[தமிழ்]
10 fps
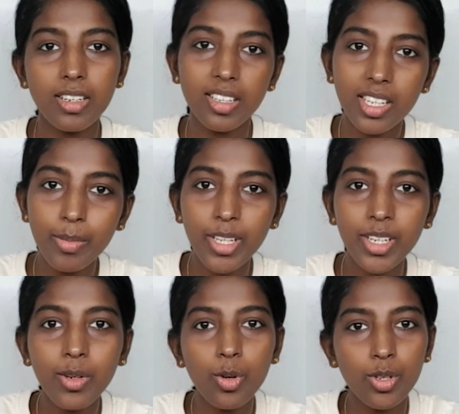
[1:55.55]
இந்த
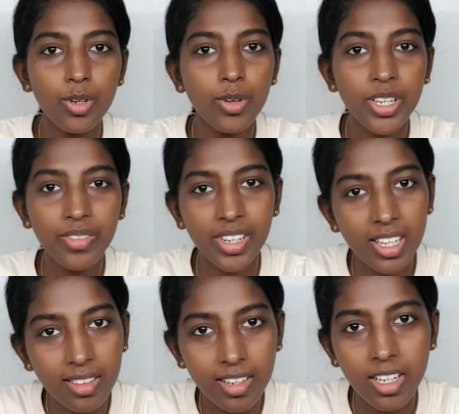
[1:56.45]
மாதிரி ஒருத்தவங்களுடைய
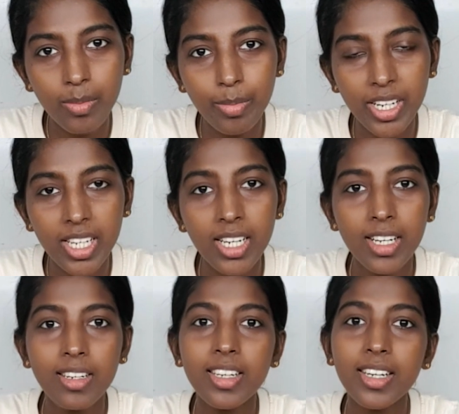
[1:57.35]
ஃபீலிங்ஸை ஹர்ட் பண்ணி
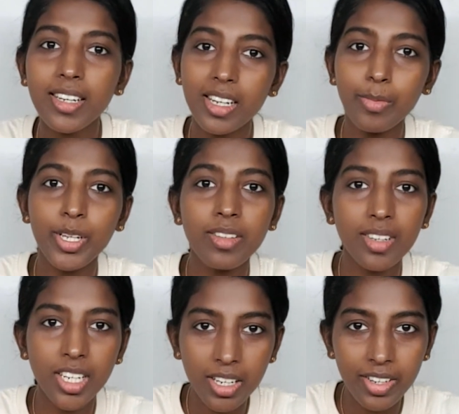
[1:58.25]
நீங்கள் நிறைய பேரை
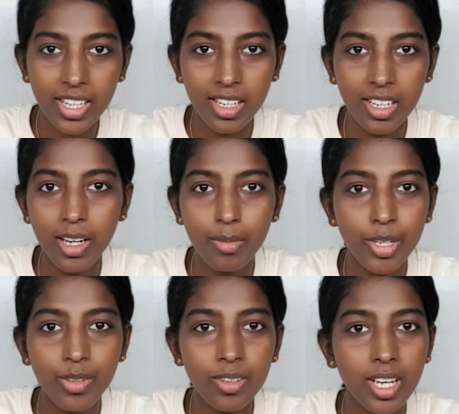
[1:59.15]
சிரிக்க வைக்கிறீங்க
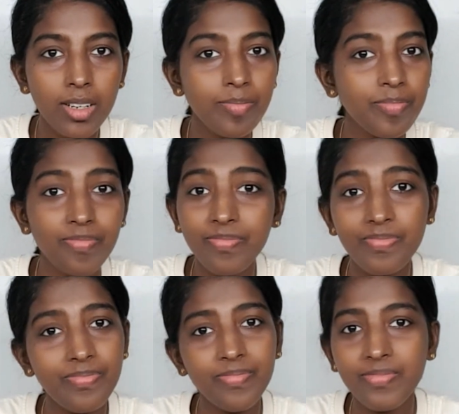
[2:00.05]
அப்படின்னு
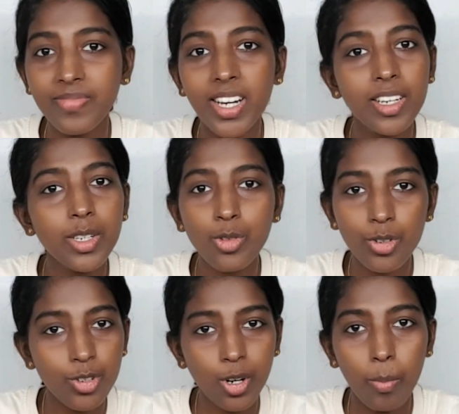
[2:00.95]
சொன்னால் யூ
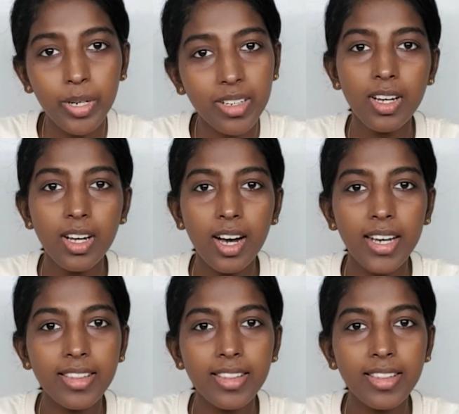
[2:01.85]
ஷுட் ஸ்டாப் ஐ